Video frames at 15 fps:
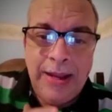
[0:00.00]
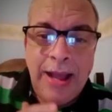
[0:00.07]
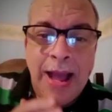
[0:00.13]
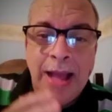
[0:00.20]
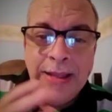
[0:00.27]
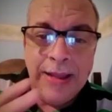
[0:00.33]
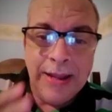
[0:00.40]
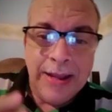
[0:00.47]

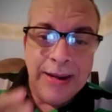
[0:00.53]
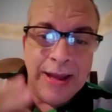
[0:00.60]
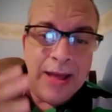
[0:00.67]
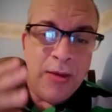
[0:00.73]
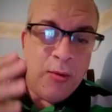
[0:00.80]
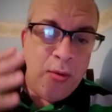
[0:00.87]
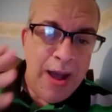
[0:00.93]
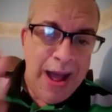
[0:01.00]
hayan
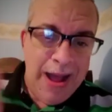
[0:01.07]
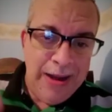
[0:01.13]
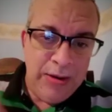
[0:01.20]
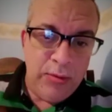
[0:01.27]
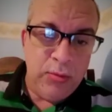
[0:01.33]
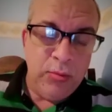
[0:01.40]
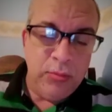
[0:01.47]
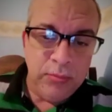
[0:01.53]
ganado
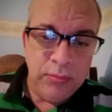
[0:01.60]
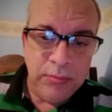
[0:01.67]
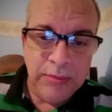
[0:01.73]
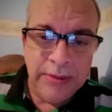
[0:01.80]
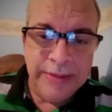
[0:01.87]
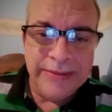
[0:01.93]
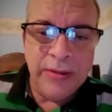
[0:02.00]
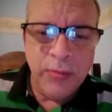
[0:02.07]
algo.
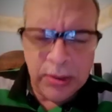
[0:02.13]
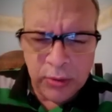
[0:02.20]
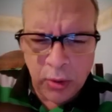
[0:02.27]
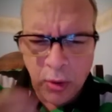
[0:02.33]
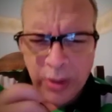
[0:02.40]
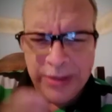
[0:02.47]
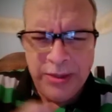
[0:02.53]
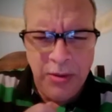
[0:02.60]
Ese es
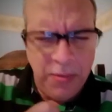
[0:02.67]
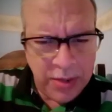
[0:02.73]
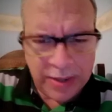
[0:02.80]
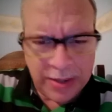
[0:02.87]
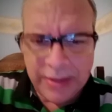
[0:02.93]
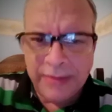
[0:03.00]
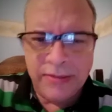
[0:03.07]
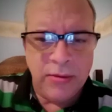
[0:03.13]
nuestro objetivo por
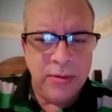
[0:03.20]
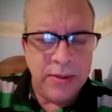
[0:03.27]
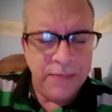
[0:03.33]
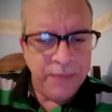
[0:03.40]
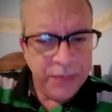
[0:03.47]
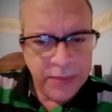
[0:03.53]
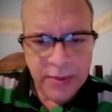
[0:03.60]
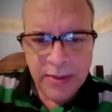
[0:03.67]
aquí, señores.
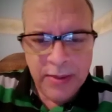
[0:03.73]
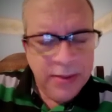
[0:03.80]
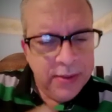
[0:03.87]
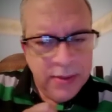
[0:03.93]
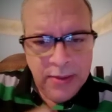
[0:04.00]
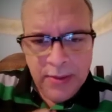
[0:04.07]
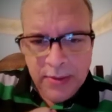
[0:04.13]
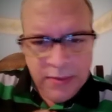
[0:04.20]

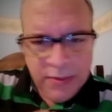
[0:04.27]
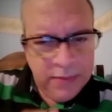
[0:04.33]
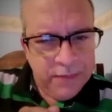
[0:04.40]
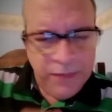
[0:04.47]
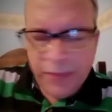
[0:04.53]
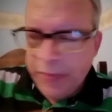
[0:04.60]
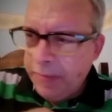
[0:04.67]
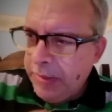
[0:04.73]

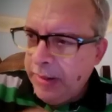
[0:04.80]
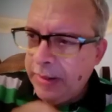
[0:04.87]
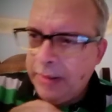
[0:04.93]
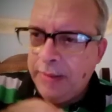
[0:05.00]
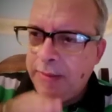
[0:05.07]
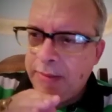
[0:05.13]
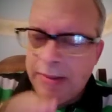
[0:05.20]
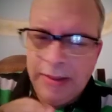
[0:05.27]
Mire,
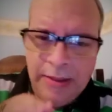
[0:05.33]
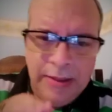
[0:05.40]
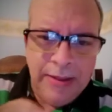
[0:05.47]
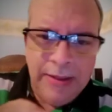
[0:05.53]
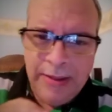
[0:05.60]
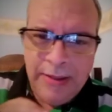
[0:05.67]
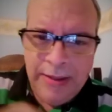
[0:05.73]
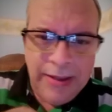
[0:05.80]

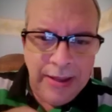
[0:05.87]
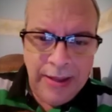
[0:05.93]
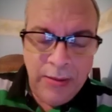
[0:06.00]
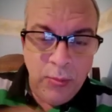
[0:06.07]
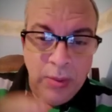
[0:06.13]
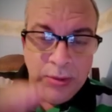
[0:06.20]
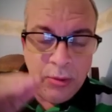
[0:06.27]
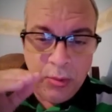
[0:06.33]

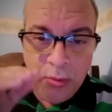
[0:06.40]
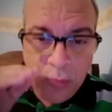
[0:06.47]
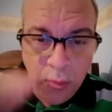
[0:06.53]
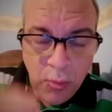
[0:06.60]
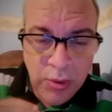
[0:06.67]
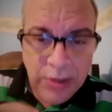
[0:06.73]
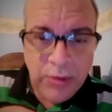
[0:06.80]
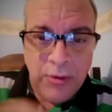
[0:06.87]
nuestro
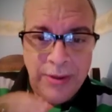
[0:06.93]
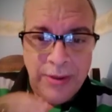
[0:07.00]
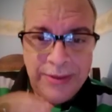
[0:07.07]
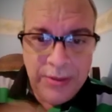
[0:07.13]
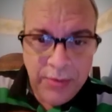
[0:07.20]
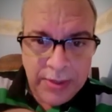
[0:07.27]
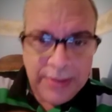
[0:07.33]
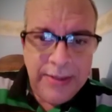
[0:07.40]
único
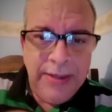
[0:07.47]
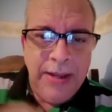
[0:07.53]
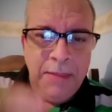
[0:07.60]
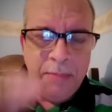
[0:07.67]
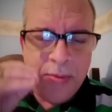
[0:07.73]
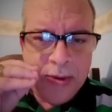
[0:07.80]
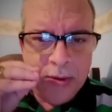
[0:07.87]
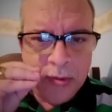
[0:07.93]
objetivo aquí es
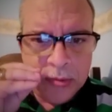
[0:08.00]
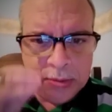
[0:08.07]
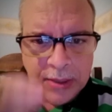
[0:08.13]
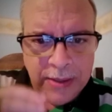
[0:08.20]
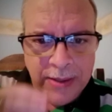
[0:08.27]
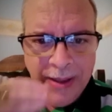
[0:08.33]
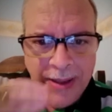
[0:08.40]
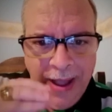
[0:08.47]
ponerlo a
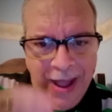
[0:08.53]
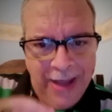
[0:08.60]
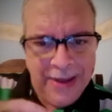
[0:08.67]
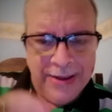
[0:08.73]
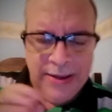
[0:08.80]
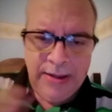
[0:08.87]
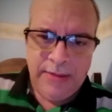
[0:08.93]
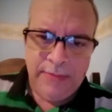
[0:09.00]
ustedes a
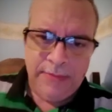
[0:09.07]
ganar.